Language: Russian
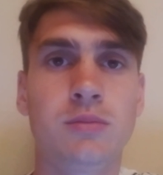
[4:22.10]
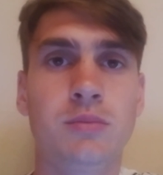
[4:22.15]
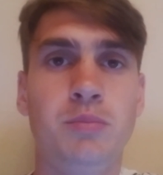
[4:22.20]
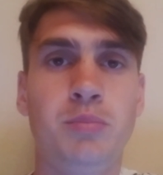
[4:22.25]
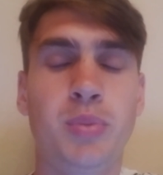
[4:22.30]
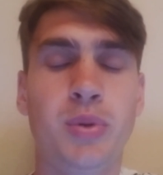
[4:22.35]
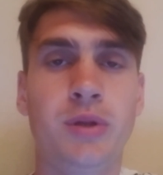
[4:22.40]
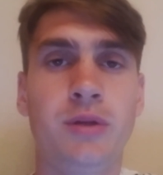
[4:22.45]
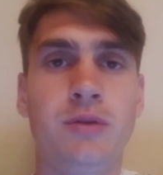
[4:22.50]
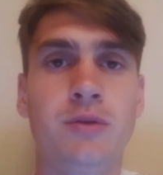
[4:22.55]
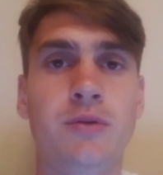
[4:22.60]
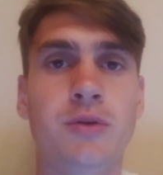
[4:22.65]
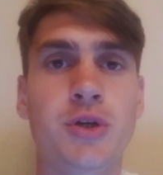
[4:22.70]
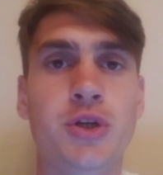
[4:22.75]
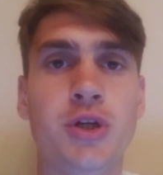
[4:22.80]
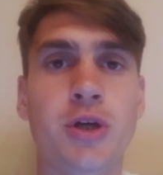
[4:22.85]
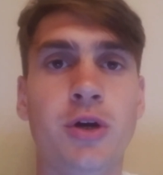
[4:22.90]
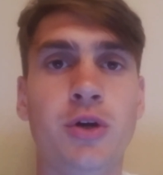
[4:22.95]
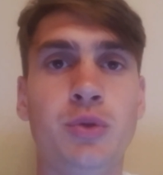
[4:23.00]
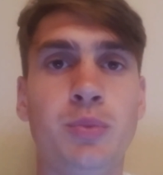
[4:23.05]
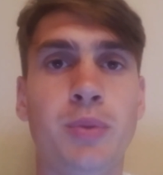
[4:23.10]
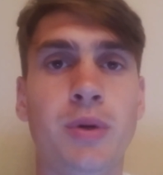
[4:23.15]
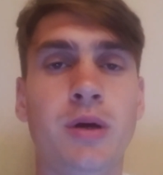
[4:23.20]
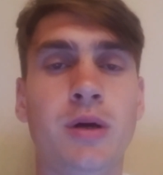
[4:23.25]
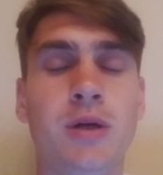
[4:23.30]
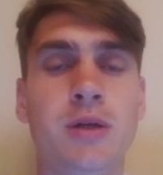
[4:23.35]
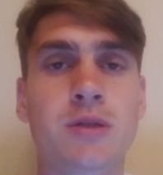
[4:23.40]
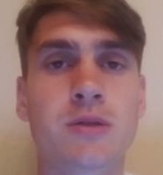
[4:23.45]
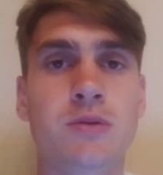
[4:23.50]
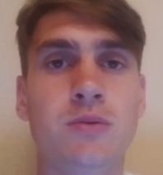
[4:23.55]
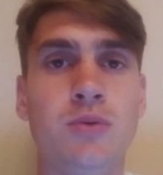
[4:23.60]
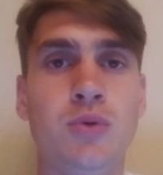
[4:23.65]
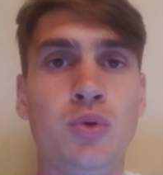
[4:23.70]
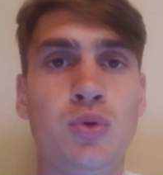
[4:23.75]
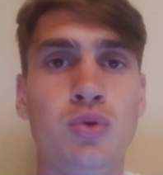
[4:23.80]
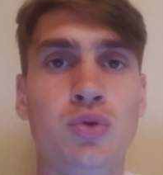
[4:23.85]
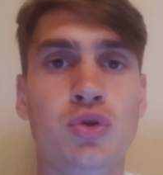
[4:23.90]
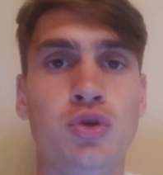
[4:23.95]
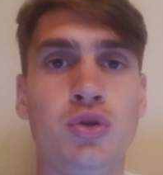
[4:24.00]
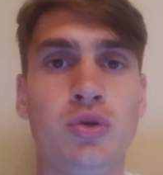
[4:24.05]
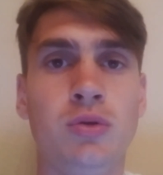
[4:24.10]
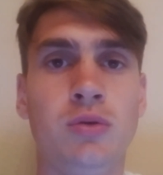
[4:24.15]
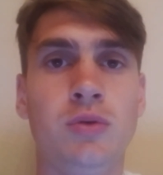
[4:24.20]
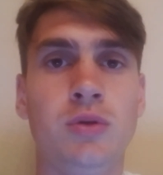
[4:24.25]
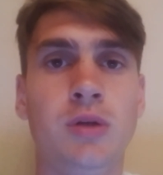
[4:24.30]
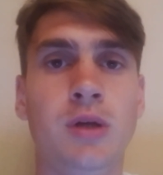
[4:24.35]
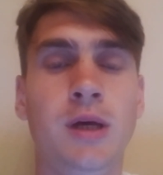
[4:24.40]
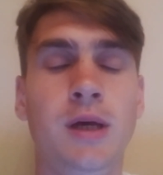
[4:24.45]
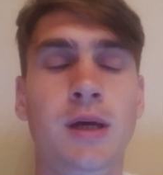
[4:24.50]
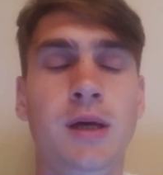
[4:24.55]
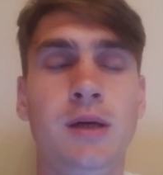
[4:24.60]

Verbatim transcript: предотвращают, показывают то, что вот